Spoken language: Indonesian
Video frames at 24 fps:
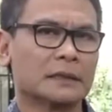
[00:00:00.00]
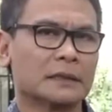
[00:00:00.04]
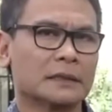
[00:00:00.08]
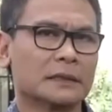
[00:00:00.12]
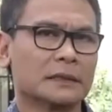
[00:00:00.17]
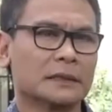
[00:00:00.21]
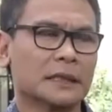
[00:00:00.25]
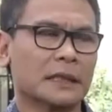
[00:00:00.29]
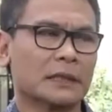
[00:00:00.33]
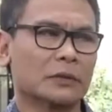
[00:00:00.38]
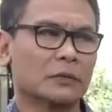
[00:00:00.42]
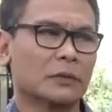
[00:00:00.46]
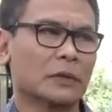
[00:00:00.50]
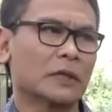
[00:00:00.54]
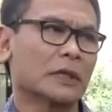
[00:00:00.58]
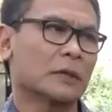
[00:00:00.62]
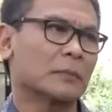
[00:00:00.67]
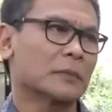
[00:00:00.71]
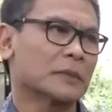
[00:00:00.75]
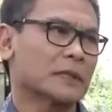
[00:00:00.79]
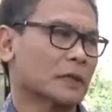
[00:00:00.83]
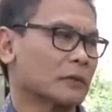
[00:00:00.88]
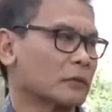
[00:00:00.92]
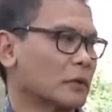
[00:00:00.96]
kesatuan dan
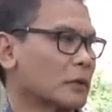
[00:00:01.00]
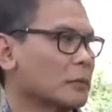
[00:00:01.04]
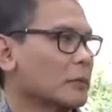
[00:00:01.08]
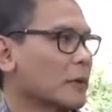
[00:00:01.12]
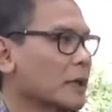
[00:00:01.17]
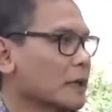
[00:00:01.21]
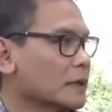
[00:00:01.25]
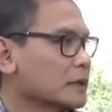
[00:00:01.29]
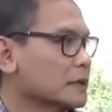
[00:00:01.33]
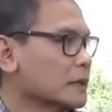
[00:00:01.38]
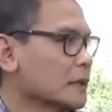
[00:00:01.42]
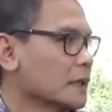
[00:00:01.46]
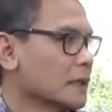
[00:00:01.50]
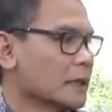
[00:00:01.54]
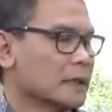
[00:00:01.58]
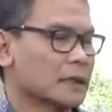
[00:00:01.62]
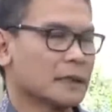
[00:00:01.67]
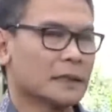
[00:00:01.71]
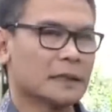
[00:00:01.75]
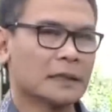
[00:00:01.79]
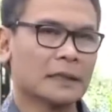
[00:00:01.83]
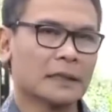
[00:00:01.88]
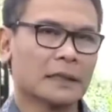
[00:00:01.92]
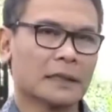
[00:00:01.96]
persatuan bangsa
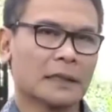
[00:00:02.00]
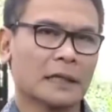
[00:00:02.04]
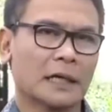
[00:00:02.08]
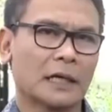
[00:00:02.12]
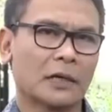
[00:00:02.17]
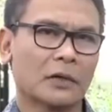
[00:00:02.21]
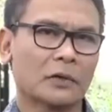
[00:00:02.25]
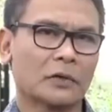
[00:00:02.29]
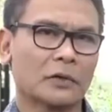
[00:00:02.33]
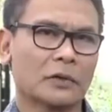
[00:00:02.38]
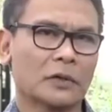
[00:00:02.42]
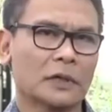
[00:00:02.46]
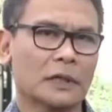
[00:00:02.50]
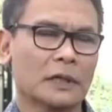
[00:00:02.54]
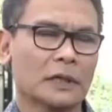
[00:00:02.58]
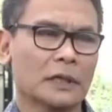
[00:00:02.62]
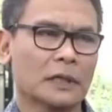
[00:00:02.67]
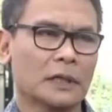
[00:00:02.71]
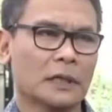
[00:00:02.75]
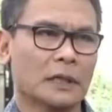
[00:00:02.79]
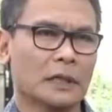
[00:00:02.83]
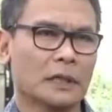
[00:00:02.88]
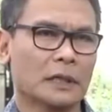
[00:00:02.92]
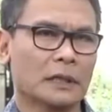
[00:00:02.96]
kalau
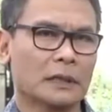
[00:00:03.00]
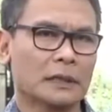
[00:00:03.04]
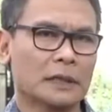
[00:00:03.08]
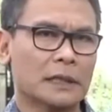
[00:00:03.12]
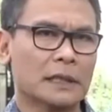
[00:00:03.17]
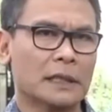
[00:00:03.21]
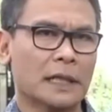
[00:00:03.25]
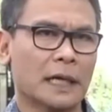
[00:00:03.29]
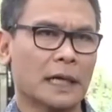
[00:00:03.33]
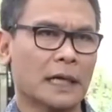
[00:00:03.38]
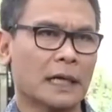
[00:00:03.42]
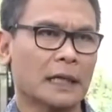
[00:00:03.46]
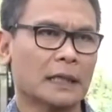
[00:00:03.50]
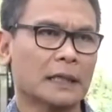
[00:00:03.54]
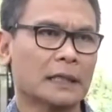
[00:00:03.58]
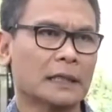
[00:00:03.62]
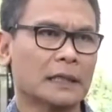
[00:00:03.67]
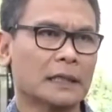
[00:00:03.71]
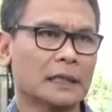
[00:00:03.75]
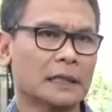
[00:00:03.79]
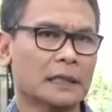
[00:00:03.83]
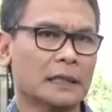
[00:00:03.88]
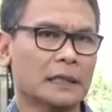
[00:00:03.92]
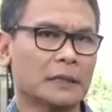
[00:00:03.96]
eh, tindakan
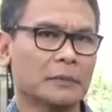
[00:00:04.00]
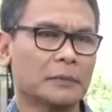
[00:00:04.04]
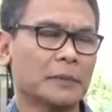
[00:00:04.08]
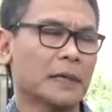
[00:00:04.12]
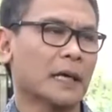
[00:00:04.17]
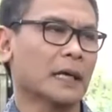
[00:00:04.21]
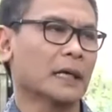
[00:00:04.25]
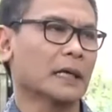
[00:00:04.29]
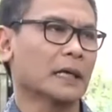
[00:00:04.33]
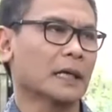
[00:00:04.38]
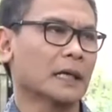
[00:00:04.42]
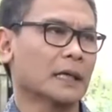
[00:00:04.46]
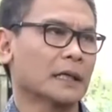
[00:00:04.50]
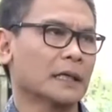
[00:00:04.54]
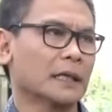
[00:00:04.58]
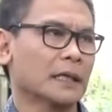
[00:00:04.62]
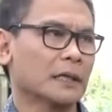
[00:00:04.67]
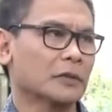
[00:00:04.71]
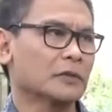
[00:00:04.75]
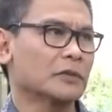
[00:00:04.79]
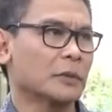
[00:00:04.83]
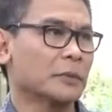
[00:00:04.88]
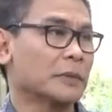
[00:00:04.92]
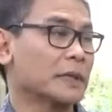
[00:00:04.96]
ini dibiarkan ini
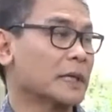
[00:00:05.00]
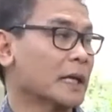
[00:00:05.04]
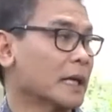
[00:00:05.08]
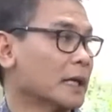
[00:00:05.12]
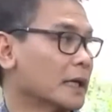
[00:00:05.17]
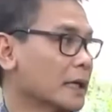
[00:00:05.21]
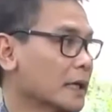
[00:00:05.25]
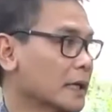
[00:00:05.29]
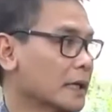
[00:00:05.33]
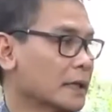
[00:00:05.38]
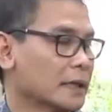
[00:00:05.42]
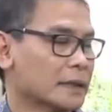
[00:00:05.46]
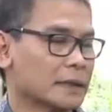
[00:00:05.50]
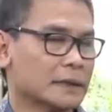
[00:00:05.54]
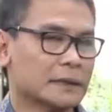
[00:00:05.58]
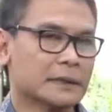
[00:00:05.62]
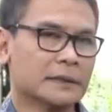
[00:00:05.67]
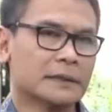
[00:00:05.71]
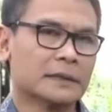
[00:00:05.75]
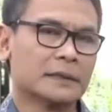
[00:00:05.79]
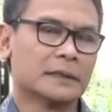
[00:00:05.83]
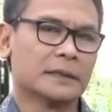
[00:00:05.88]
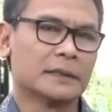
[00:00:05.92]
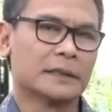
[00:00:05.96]
kan sudah pidana
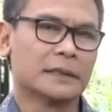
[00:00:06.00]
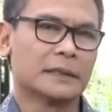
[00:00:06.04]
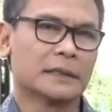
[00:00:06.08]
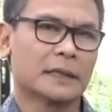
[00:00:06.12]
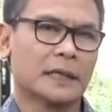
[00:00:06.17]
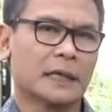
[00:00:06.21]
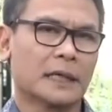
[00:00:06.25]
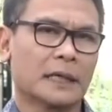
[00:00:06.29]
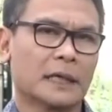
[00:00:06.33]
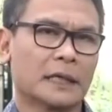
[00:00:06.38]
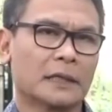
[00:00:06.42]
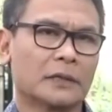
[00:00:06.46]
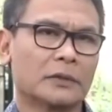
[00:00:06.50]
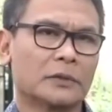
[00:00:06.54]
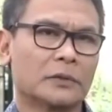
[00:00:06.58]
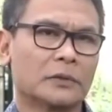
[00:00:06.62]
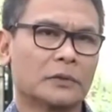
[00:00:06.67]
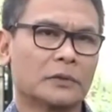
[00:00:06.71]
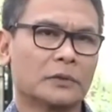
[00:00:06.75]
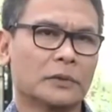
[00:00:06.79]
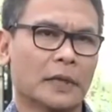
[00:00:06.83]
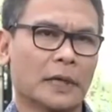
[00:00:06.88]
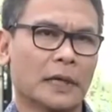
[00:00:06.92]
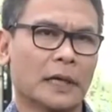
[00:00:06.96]
karena itu
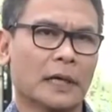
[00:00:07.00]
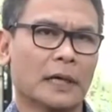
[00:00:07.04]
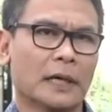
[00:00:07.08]
ya